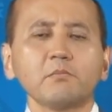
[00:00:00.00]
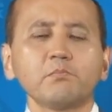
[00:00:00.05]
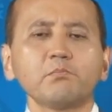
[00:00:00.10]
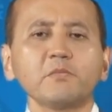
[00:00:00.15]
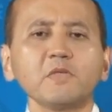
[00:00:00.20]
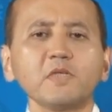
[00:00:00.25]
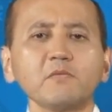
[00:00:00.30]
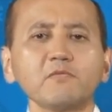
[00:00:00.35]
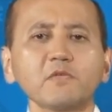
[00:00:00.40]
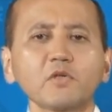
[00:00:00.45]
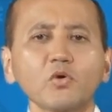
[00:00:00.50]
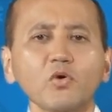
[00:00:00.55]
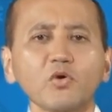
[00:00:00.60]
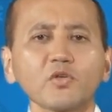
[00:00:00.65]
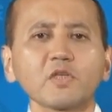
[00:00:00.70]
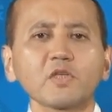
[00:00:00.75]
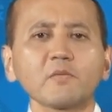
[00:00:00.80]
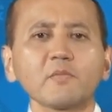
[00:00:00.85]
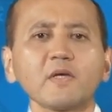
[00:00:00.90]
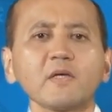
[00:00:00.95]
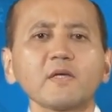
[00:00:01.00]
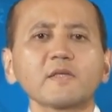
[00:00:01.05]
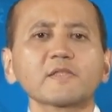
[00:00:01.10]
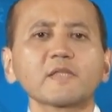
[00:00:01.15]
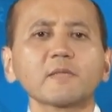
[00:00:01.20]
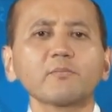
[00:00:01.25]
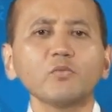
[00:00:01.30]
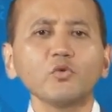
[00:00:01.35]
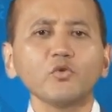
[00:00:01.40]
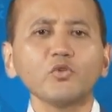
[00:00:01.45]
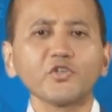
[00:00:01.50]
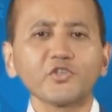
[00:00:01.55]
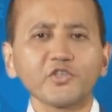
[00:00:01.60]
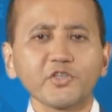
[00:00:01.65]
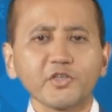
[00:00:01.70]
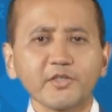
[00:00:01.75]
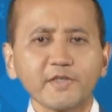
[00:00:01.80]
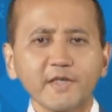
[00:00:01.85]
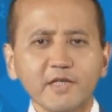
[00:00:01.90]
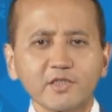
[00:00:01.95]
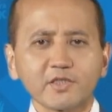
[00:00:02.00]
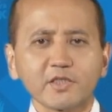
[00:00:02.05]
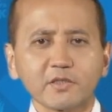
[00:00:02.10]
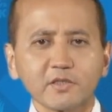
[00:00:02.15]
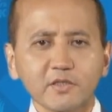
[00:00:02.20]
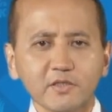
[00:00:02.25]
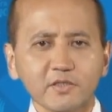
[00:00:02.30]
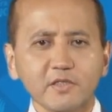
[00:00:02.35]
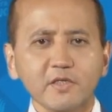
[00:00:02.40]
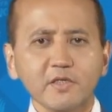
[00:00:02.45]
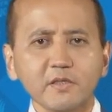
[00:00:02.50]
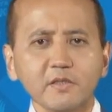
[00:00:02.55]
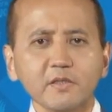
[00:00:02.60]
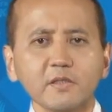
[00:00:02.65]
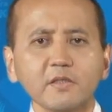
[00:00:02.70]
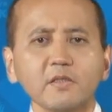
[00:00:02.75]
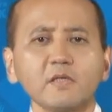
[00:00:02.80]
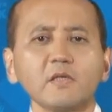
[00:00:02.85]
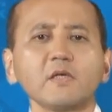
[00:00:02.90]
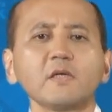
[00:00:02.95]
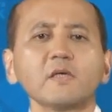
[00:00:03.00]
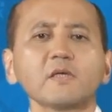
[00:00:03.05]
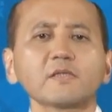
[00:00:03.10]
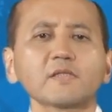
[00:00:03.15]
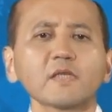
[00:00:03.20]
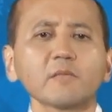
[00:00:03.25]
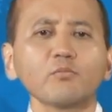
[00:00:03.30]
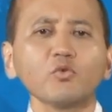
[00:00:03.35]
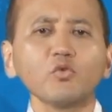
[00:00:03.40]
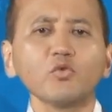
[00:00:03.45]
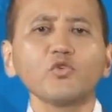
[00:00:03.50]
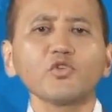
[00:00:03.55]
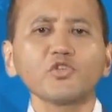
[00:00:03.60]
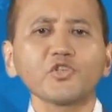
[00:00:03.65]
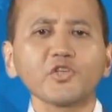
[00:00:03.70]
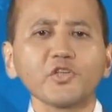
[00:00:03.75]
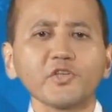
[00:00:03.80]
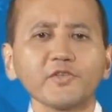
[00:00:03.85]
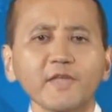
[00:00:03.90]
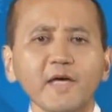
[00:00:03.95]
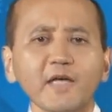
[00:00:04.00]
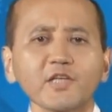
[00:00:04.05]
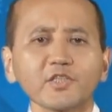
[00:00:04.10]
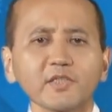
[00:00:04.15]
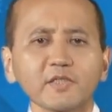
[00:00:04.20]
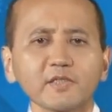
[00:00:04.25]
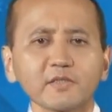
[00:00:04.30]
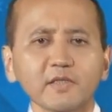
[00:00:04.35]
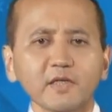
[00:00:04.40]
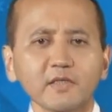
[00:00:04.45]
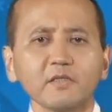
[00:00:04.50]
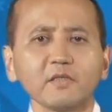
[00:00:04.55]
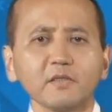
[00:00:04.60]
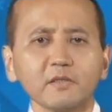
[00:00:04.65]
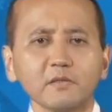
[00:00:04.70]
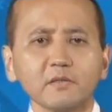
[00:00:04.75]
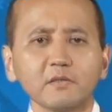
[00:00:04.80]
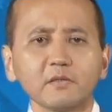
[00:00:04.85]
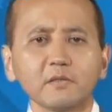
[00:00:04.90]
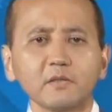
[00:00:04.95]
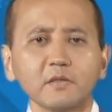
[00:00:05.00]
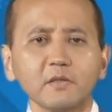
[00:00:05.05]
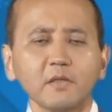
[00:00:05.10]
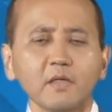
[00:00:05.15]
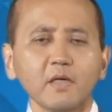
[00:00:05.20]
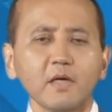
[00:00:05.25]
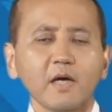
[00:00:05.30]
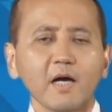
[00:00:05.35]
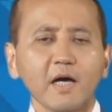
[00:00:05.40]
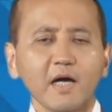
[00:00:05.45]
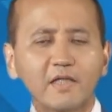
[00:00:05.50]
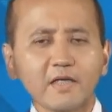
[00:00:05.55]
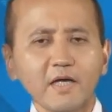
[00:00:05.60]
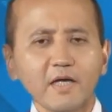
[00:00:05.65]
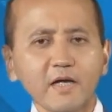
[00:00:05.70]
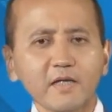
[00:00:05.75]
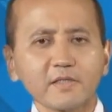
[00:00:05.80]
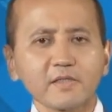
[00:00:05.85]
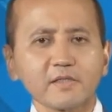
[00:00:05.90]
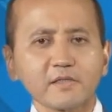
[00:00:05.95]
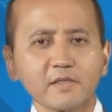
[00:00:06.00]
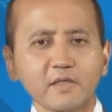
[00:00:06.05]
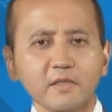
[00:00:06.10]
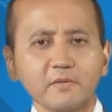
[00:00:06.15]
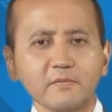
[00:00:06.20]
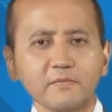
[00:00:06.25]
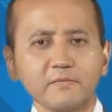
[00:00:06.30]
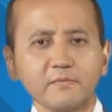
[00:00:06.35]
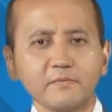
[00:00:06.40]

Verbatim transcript: Мы выходим за будущее наших детей, за будущее нашей страны. Алга Казахстан!